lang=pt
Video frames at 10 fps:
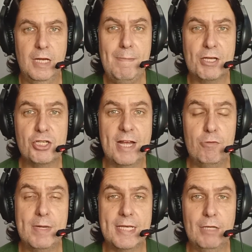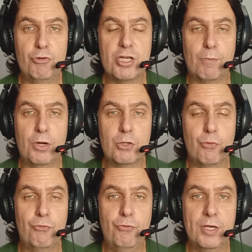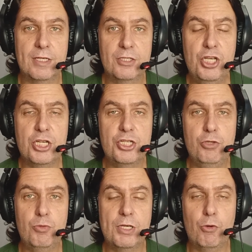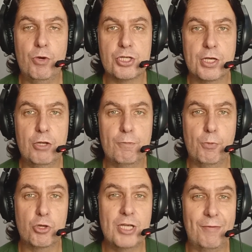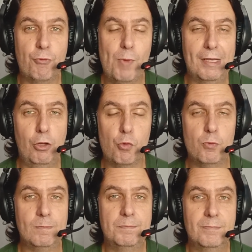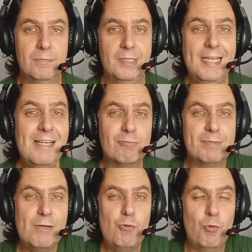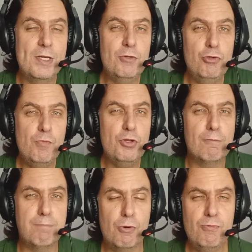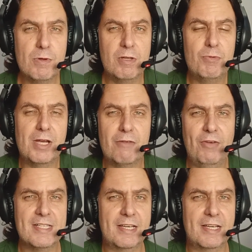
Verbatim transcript: Imaginário Brinquedo Diabólico foi dirigido e coescrito por Jeff Wadlow que não tem um currículo muito bom. Eu lembro que ele fez